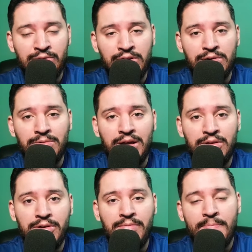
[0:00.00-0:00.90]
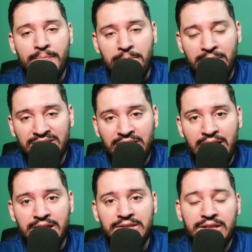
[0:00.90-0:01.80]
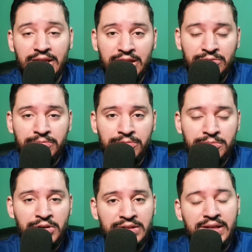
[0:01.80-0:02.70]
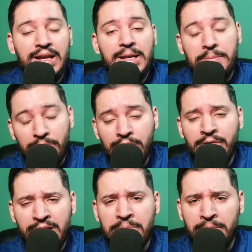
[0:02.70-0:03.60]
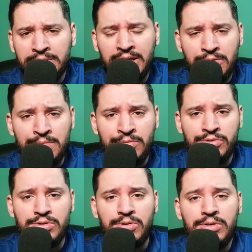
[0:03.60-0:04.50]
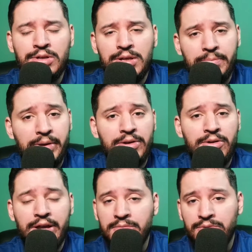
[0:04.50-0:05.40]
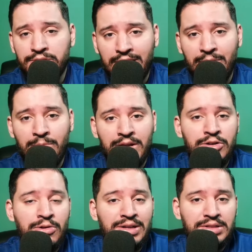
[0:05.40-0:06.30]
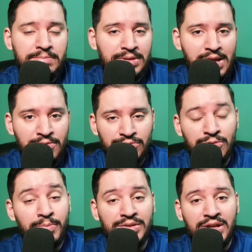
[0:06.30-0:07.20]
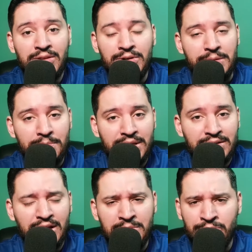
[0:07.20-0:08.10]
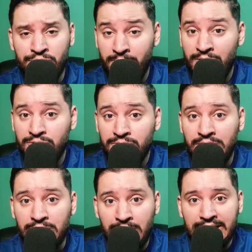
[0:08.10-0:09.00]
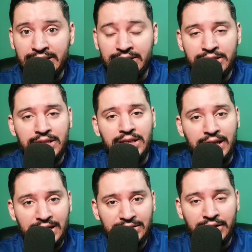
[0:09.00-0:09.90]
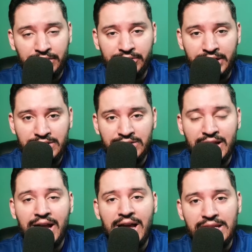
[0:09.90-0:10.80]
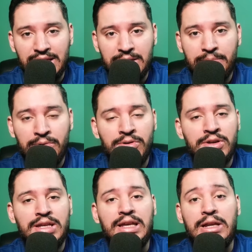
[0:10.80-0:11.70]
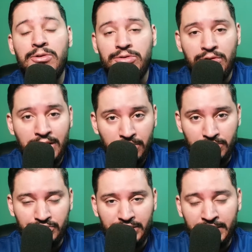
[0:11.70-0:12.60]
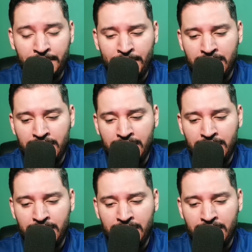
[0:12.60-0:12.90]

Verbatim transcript: con el jugador más allá de que es un futbolista que le pudo haber aportado y mucho, pero en Motagua no aceptaron su pasado olimpista ni mucho menos su tatuaje, que hace referencia al equipo que lo dio a conocer.